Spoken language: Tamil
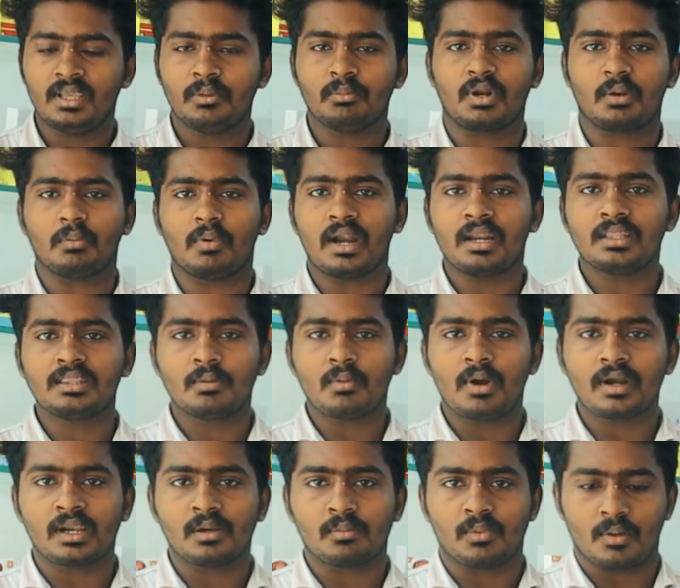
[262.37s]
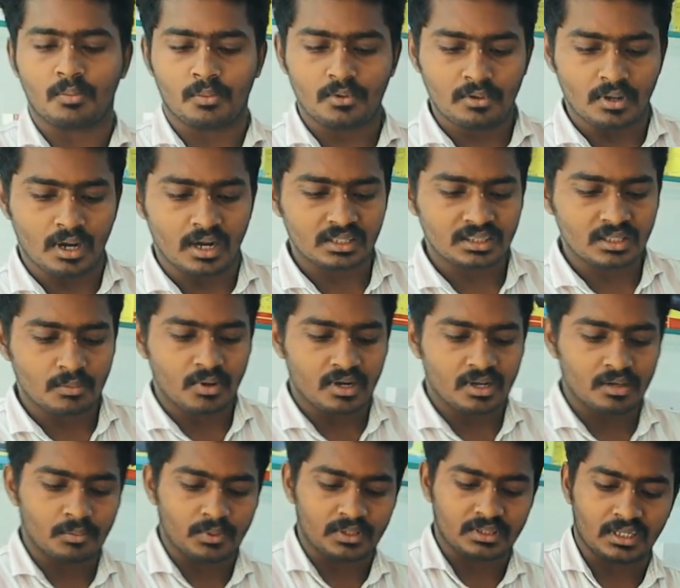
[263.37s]
இப்போ நம்ம அடுத்த மாடல் பார்ப்போம் அடுத்த
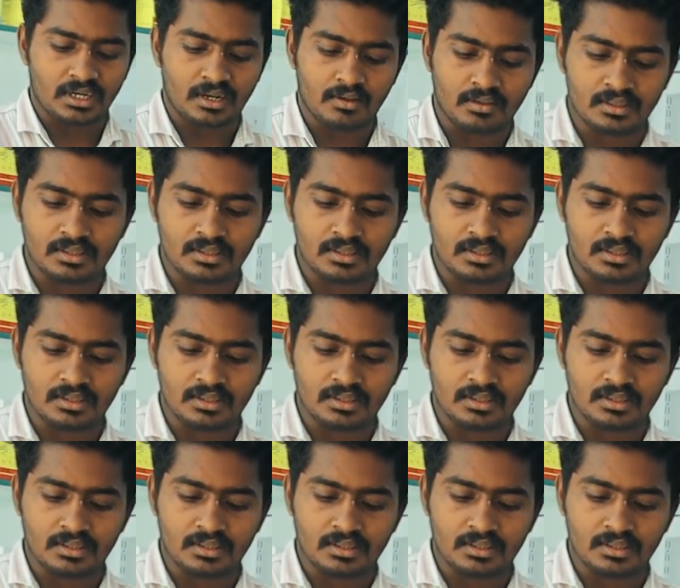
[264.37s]
மாடல் பார்த்தீங்கன்னா